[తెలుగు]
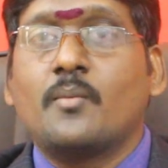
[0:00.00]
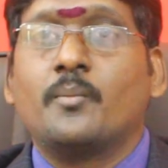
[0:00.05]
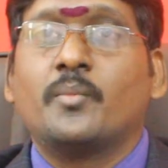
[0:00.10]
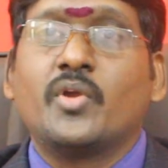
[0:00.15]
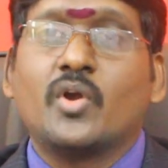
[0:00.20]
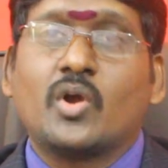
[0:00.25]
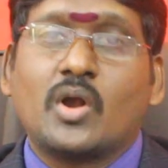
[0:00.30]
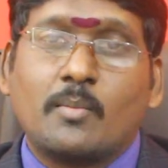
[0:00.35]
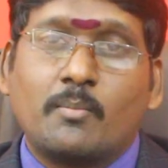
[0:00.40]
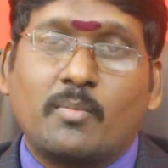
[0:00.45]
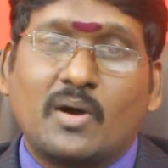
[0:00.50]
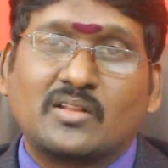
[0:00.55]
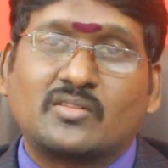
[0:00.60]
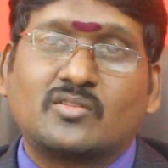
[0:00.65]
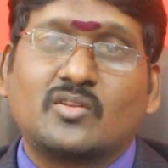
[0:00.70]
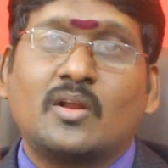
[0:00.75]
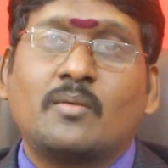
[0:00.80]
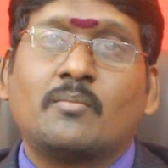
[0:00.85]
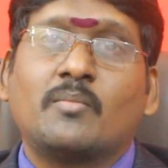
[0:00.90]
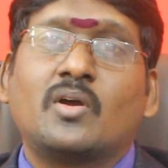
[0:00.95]
మీ యొక్క
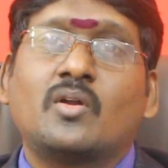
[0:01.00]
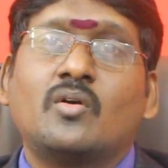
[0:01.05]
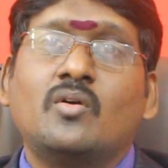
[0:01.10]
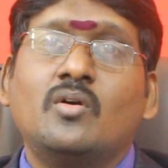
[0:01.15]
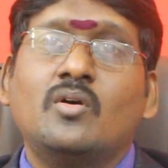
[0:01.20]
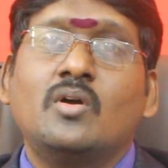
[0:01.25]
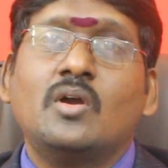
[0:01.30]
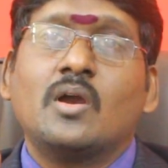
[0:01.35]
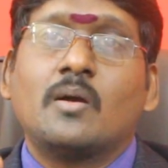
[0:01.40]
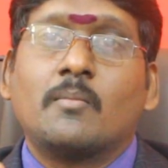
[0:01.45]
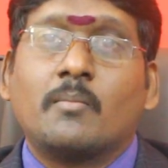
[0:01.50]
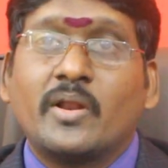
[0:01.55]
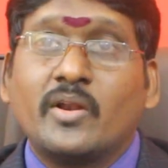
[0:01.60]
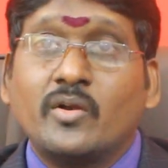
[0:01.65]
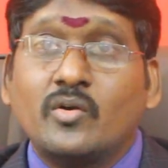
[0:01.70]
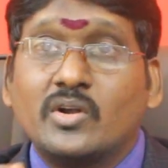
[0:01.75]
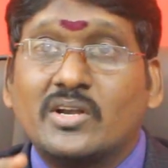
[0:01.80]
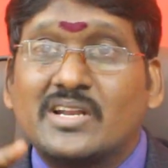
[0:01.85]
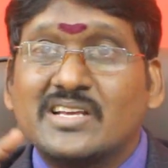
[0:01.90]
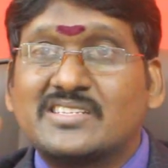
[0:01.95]
బర్త్ నెంబరు
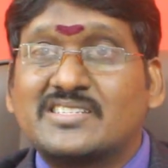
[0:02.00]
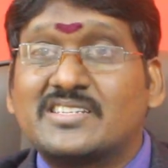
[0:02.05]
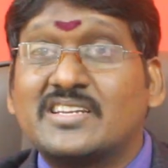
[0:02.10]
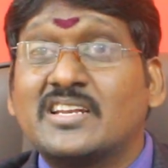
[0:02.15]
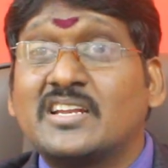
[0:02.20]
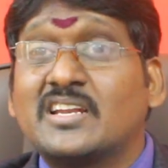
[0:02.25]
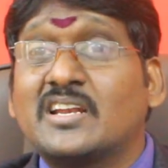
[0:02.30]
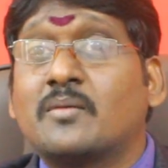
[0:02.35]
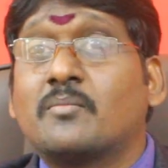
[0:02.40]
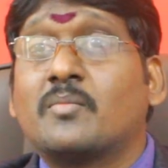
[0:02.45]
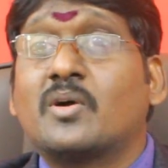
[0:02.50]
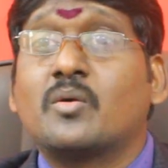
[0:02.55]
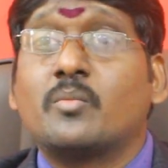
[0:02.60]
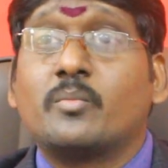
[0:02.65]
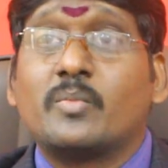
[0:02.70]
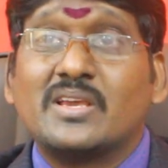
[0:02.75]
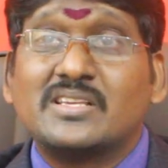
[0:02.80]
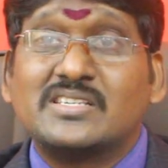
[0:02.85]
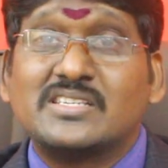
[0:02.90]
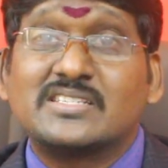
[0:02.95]
మరియు డెస్టినీ నెంబరు
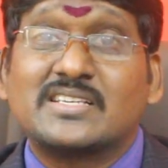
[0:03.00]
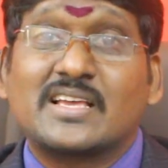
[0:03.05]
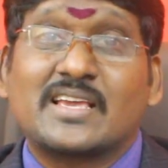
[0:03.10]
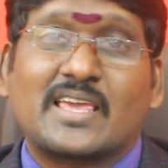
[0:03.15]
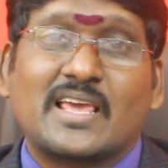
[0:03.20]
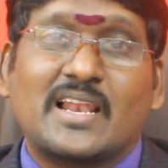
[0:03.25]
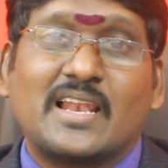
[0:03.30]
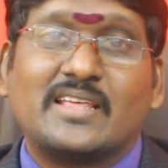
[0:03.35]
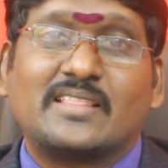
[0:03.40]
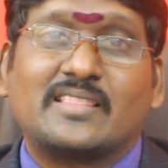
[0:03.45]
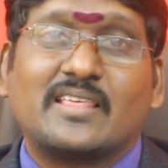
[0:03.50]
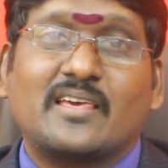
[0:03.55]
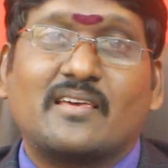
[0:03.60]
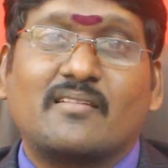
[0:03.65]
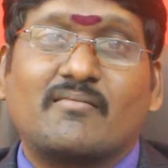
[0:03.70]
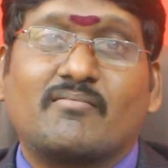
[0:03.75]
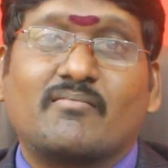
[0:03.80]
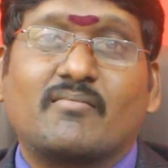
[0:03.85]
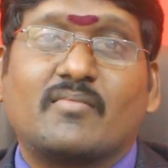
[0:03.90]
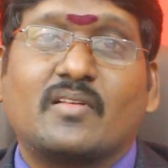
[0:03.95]
బేసి సంఖ్యలు అయితే
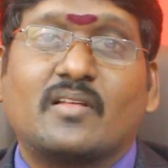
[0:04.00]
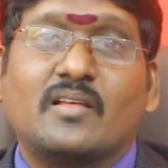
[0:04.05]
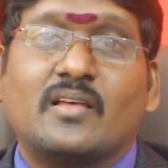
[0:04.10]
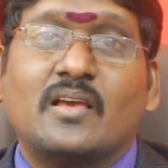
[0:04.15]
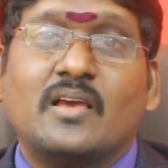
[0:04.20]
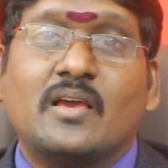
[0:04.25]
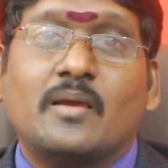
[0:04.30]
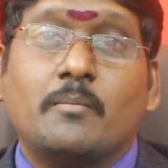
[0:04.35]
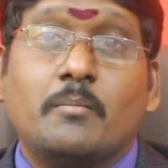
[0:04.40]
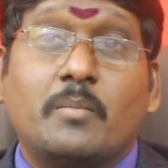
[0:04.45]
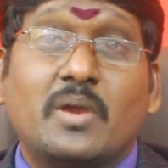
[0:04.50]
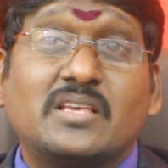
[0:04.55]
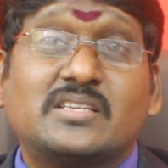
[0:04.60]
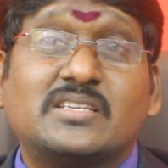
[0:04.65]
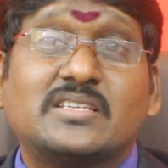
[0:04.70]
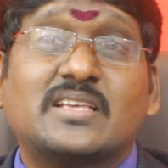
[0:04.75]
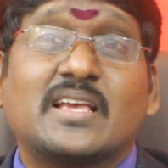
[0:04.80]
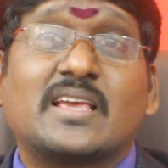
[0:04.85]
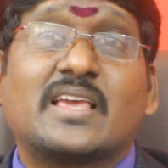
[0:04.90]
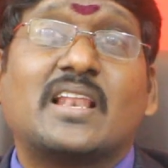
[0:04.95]

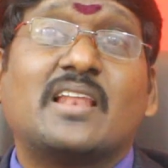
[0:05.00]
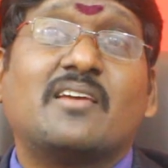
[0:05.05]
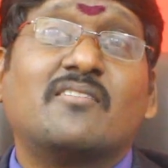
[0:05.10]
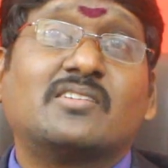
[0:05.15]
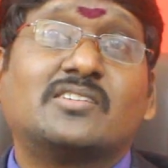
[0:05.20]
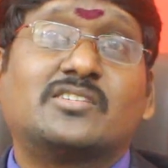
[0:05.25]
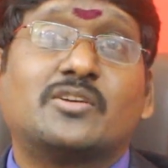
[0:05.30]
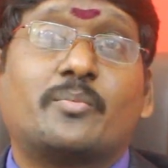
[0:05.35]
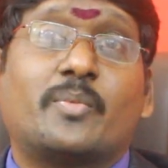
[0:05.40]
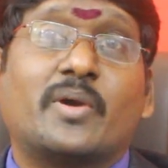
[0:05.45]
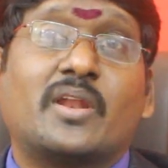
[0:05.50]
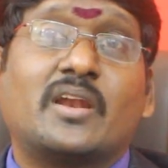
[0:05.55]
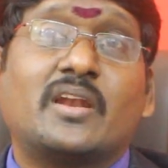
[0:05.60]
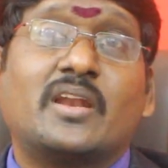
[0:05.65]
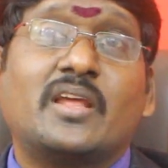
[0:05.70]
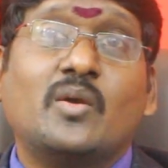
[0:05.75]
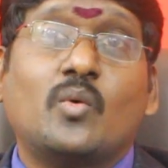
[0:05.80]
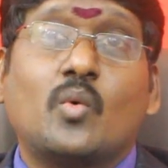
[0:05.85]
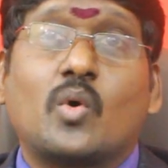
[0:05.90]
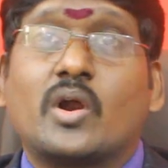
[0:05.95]
బేసి సంఖ్యలు ఏమని
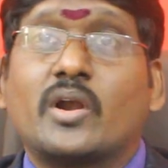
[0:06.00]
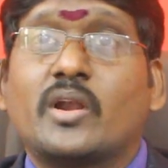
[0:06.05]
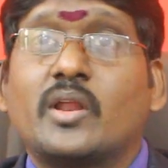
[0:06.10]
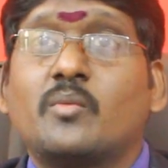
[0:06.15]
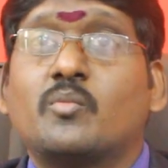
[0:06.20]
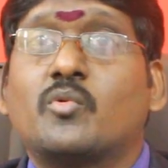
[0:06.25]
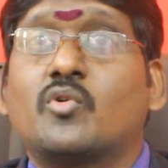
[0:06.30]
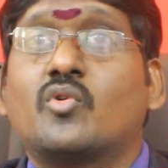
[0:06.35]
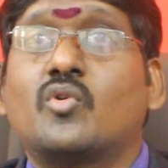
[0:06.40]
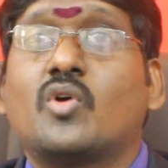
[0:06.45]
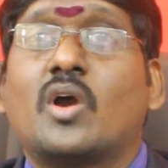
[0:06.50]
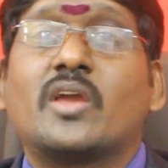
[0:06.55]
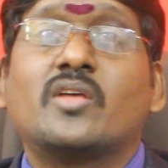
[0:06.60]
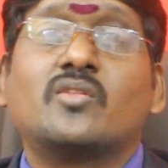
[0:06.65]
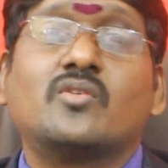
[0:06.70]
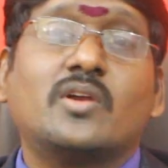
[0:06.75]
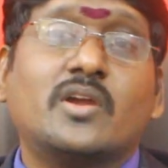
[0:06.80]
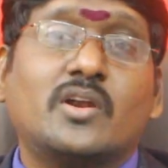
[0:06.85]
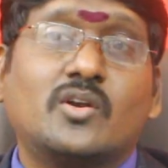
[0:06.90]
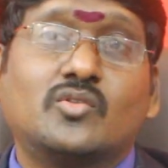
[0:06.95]
చెప్పానంటే ఒకటి మూడు
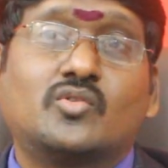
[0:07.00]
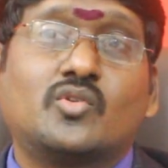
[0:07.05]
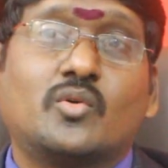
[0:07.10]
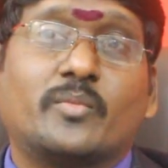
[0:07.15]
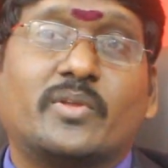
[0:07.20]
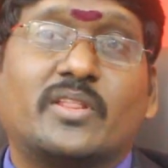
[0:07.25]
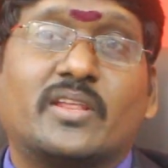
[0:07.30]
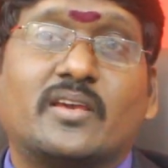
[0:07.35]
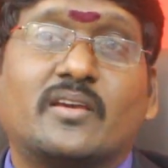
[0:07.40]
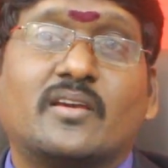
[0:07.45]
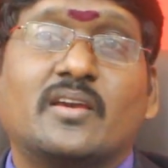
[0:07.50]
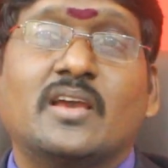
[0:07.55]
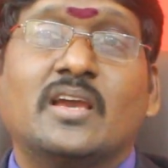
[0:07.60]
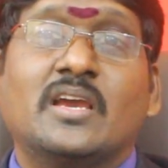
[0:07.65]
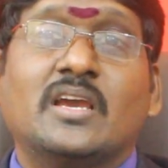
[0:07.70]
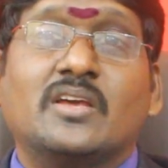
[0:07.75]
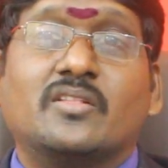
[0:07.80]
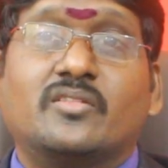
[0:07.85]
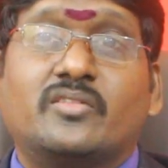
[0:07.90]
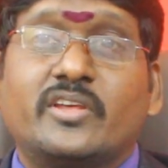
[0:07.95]
ఐదు ఏడు తొమ్మిది
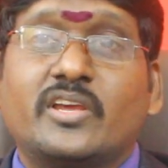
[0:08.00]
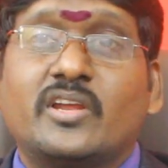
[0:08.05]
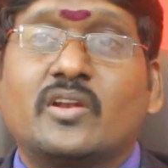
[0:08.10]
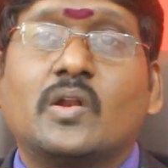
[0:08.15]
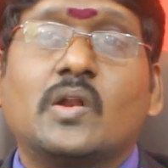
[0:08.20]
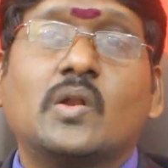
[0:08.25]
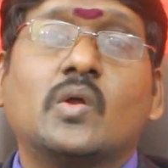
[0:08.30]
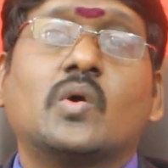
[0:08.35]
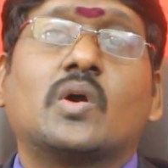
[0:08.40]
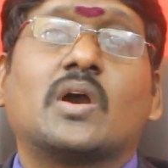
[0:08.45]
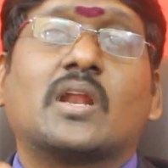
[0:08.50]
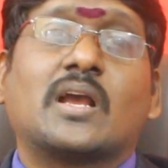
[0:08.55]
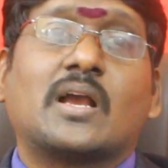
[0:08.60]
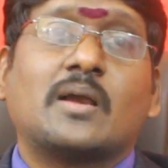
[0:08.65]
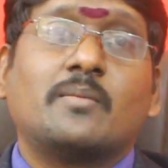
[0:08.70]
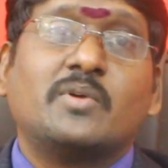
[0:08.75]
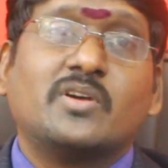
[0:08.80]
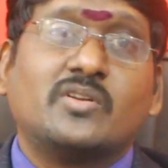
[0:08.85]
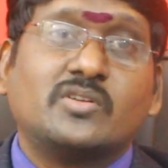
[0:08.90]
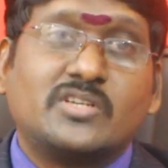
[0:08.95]
దీనిలో కనుక
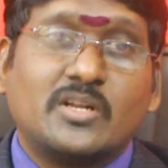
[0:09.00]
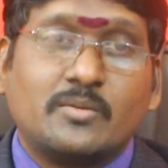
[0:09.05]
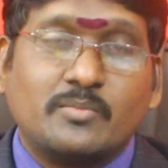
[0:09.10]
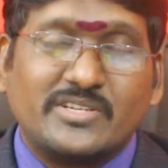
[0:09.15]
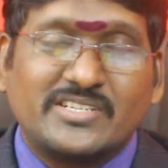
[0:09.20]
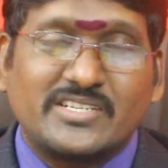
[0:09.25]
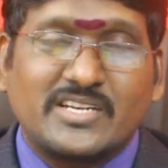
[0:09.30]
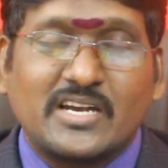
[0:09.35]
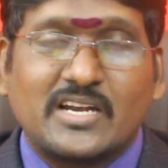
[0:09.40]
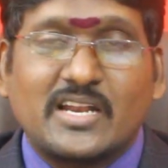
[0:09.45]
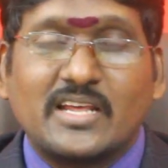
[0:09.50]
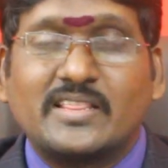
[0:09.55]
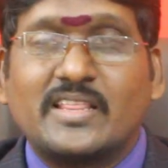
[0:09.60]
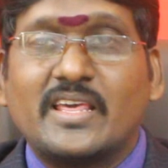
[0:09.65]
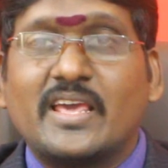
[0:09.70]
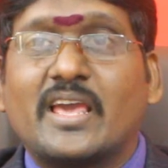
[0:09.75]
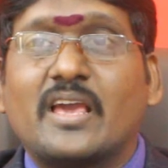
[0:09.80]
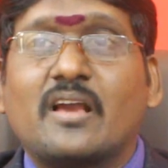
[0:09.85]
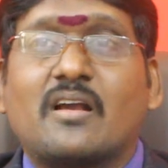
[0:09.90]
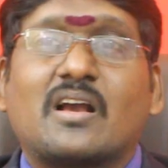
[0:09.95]
మీరు
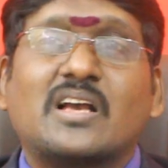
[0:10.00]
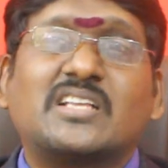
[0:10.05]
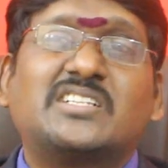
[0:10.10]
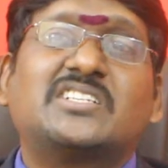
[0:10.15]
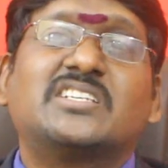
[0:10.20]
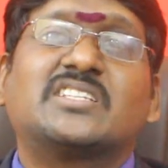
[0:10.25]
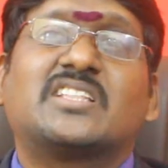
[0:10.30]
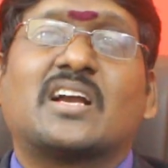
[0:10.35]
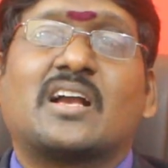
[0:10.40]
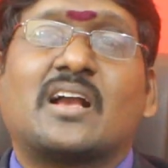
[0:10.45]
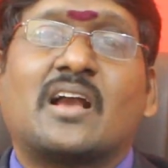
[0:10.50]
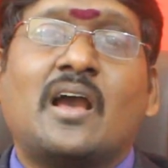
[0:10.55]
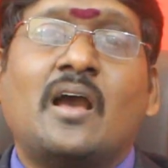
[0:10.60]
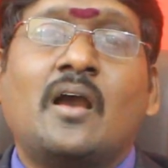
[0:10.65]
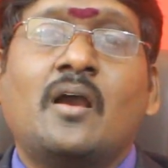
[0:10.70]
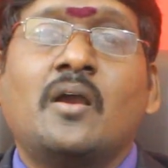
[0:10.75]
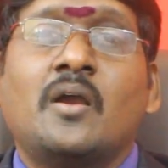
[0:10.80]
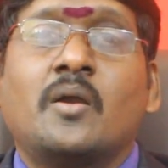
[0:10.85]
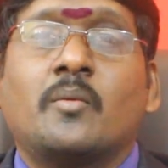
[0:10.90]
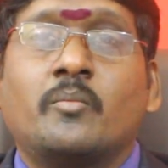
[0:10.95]
జన్మించినట్టయితే ఖచ్చితంగా
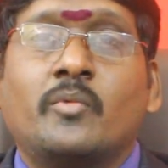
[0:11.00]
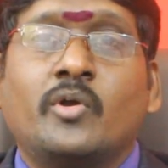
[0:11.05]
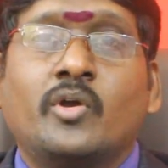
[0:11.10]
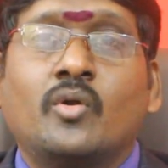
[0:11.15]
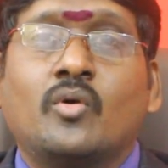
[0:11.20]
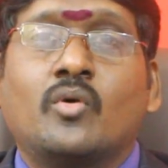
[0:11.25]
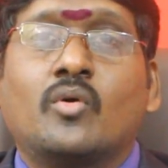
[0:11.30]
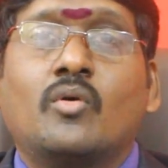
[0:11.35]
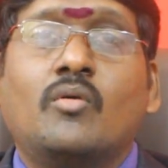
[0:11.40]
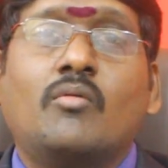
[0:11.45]
మీరు